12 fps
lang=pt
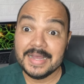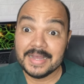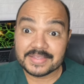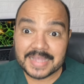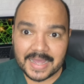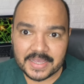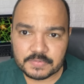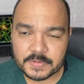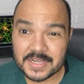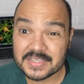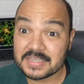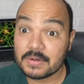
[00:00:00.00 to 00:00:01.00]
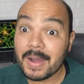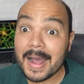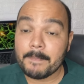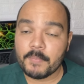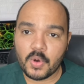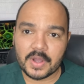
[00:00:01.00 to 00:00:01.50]
da respiração, a
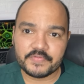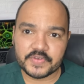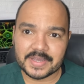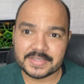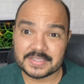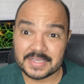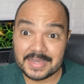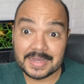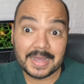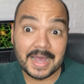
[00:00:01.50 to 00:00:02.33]
boca fica seca,